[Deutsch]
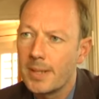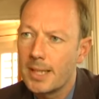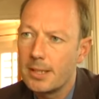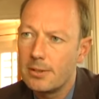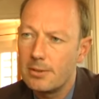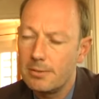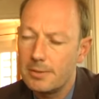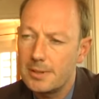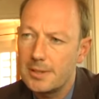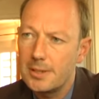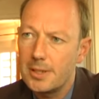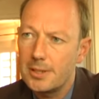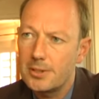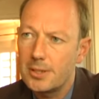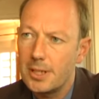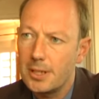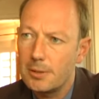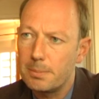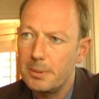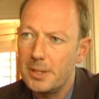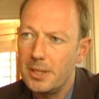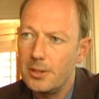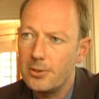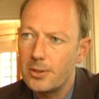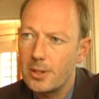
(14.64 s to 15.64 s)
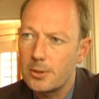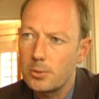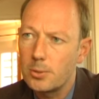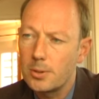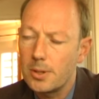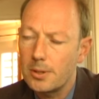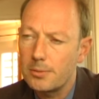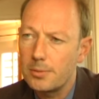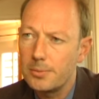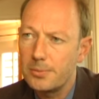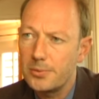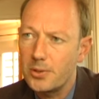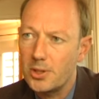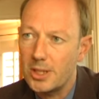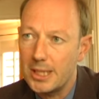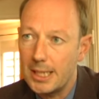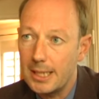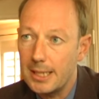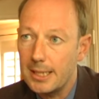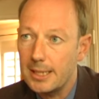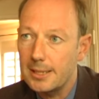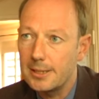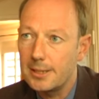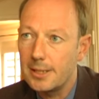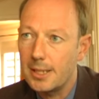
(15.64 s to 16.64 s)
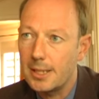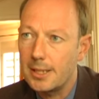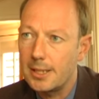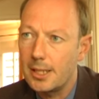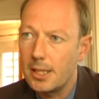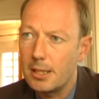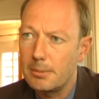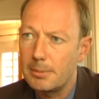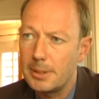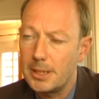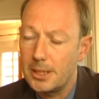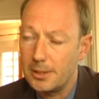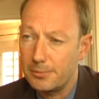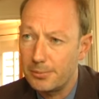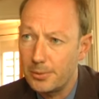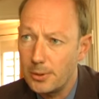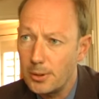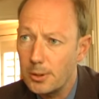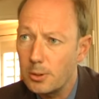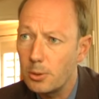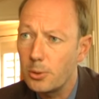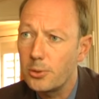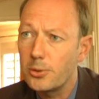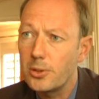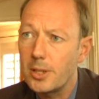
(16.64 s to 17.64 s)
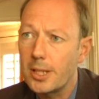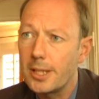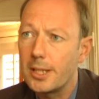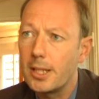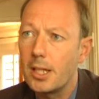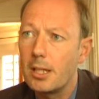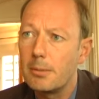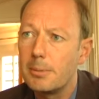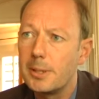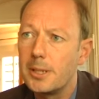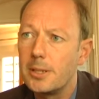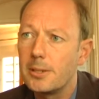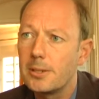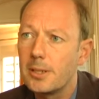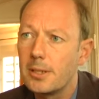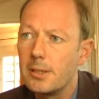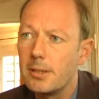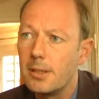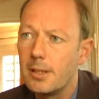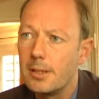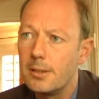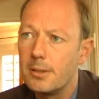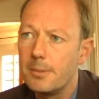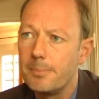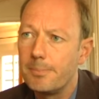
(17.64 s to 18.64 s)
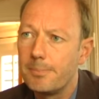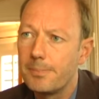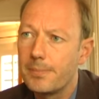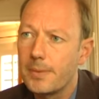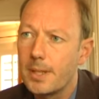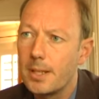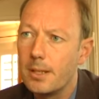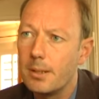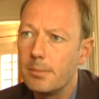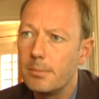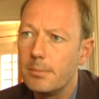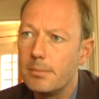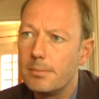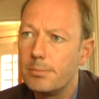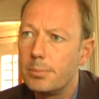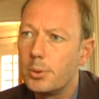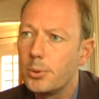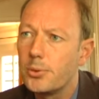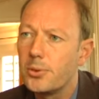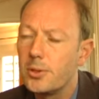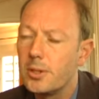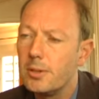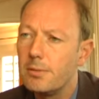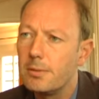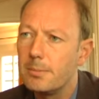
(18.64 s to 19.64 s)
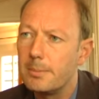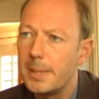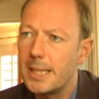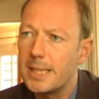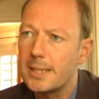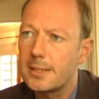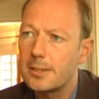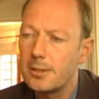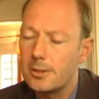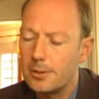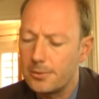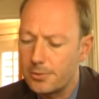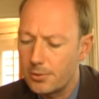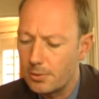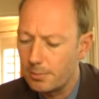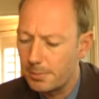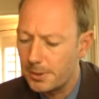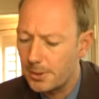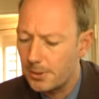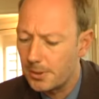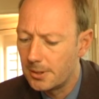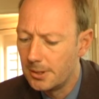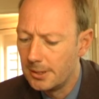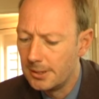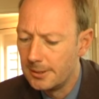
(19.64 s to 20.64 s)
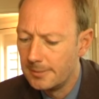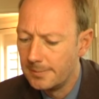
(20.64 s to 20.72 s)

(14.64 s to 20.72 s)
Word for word: Sie wissen, dass die SPD seit 150 Jahren daran arbeitet, erfolglos daran arbeitet, eine, eine ähm, positive Marke aufzubauen.